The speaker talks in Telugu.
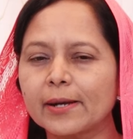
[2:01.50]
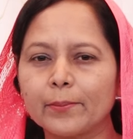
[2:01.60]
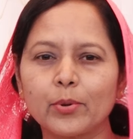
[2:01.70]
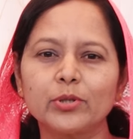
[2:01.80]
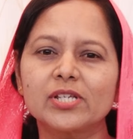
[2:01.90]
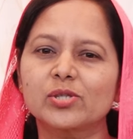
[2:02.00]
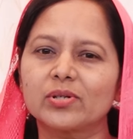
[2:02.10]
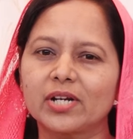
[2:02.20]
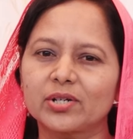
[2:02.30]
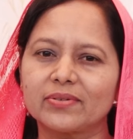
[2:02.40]

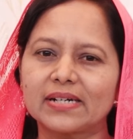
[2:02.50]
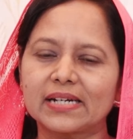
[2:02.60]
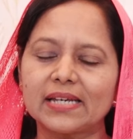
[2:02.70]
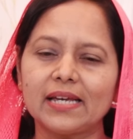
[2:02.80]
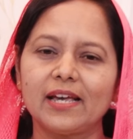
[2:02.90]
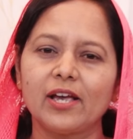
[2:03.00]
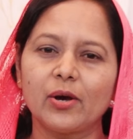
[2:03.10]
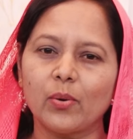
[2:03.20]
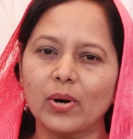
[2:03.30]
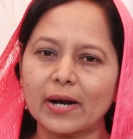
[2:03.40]
సంబోధిస్తున్నటువంటి
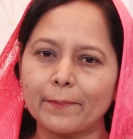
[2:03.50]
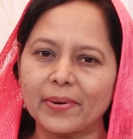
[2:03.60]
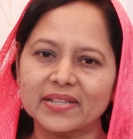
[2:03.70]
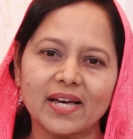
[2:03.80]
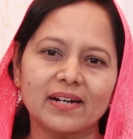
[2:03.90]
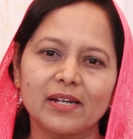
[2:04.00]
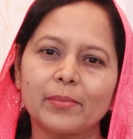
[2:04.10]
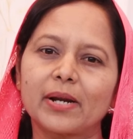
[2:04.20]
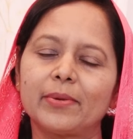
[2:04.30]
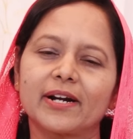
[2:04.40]
ఒక పదాన్ని
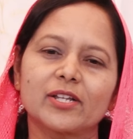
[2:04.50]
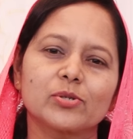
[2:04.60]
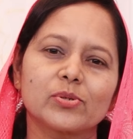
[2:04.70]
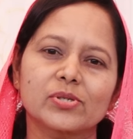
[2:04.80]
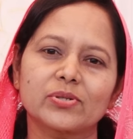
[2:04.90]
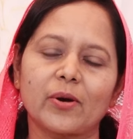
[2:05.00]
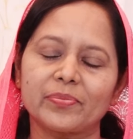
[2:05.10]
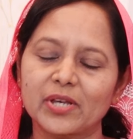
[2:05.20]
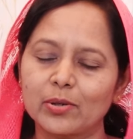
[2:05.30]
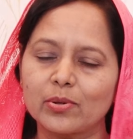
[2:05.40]
మనం ఇక్కడ చూస్తున్నాం
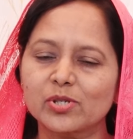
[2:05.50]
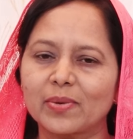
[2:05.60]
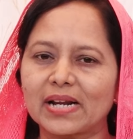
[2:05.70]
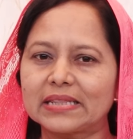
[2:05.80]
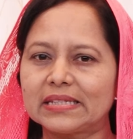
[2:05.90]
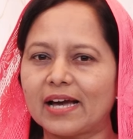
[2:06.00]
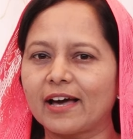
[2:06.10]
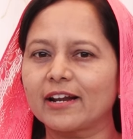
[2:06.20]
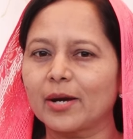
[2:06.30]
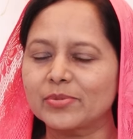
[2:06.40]
ఈరోజు మన
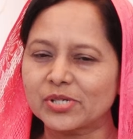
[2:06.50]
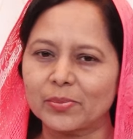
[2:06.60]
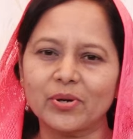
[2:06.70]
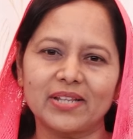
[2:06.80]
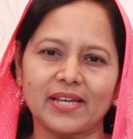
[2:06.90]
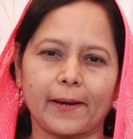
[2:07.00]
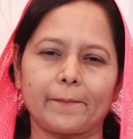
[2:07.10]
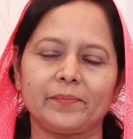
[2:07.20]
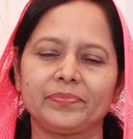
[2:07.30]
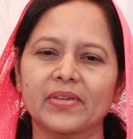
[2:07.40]
ధ్యానాంశము అదే
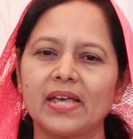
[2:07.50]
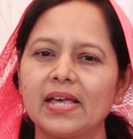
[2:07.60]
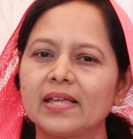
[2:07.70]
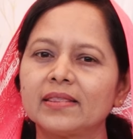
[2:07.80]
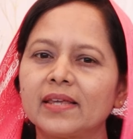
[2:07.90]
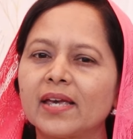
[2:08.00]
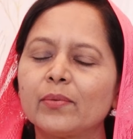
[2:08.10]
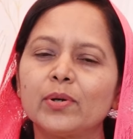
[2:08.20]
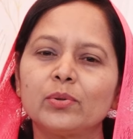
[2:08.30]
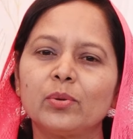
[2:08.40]

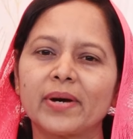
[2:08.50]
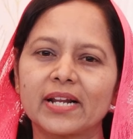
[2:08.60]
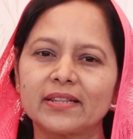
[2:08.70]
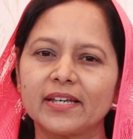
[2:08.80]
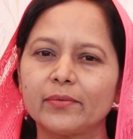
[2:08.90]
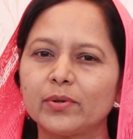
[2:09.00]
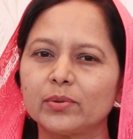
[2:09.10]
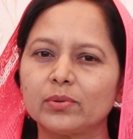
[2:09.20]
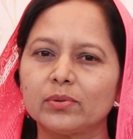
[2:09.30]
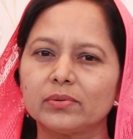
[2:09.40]
దేవుడు మన
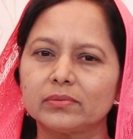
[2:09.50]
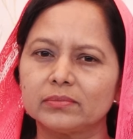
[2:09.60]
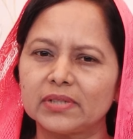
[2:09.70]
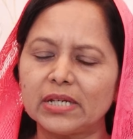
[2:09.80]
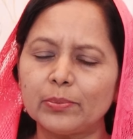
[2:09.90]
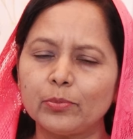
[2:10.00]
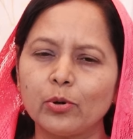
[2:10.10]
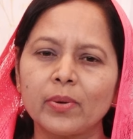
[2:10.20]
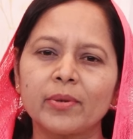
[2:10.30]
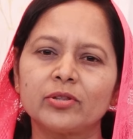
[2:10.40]
దేవుడు ఈ
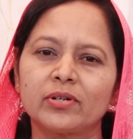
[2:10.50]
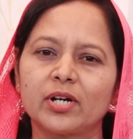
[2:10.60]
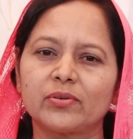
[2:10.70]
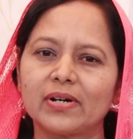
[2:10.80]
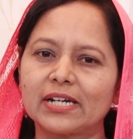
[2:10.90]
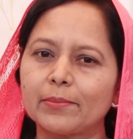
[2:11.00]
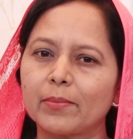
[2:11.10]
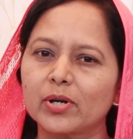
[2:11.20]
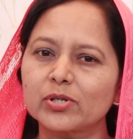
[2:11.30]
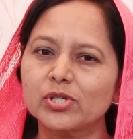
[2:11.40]
భూమి మీద ఉన్నటువంటి
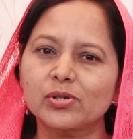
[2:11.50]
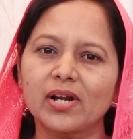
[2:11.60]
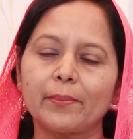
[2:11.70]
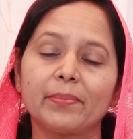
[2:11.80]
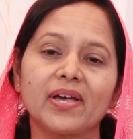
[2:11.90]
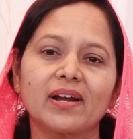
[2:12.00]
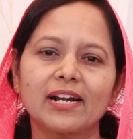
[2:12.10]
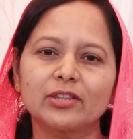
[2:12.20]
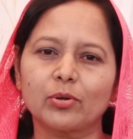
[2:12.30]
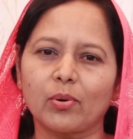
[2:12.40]
మనుష్యుల
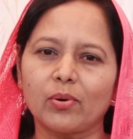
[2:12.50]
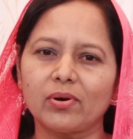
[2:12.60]
పేర్లతో